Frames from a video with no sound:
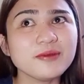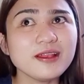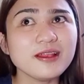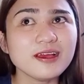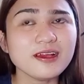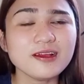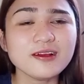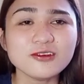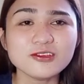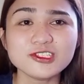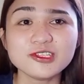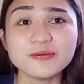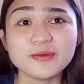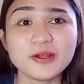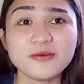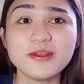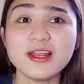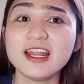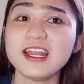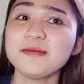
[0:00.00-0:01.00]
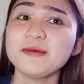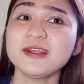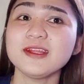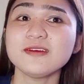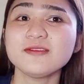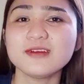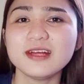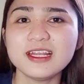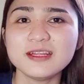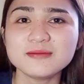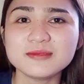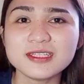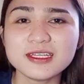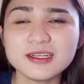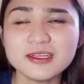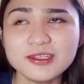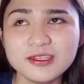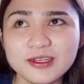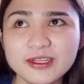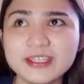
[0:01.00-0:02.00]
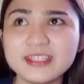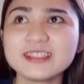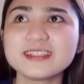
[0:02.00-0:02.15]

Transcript: pa lang ako, syempre wala naman akong alam sa ganun.